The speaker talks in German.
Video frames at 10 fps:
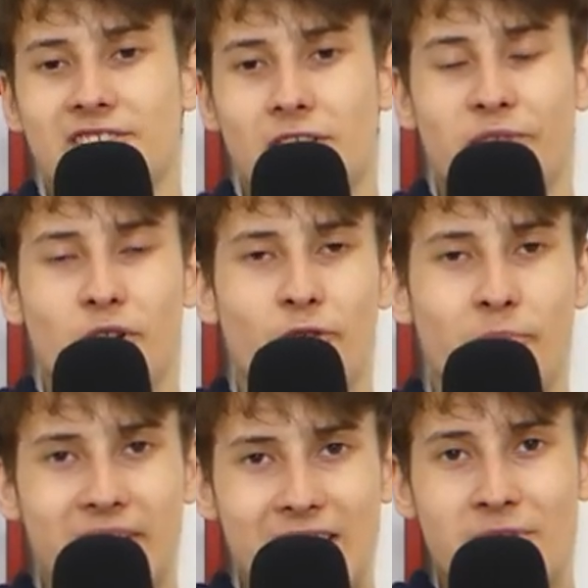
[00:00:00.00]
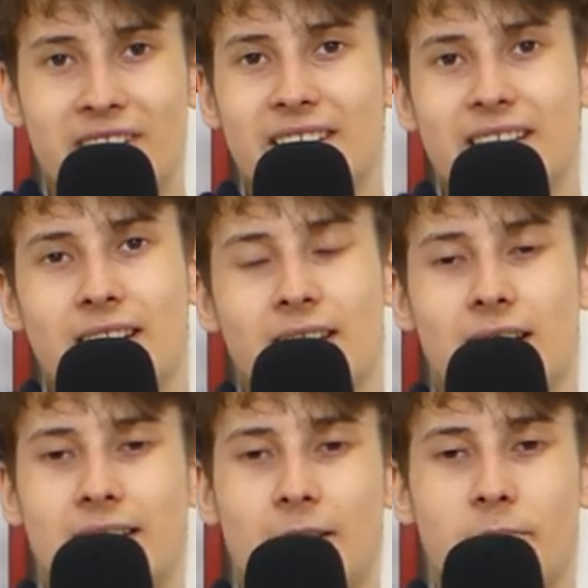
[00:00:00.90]
schauen wir auf Bremen gegen
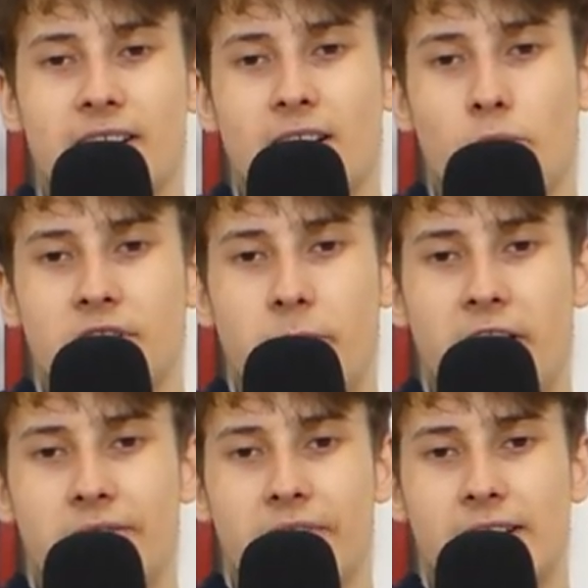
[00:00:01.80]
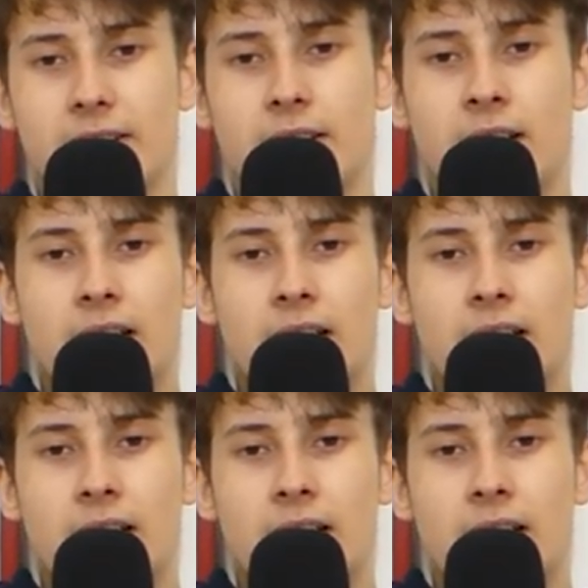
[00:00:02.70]
Gladbach, da auch die beiden Welten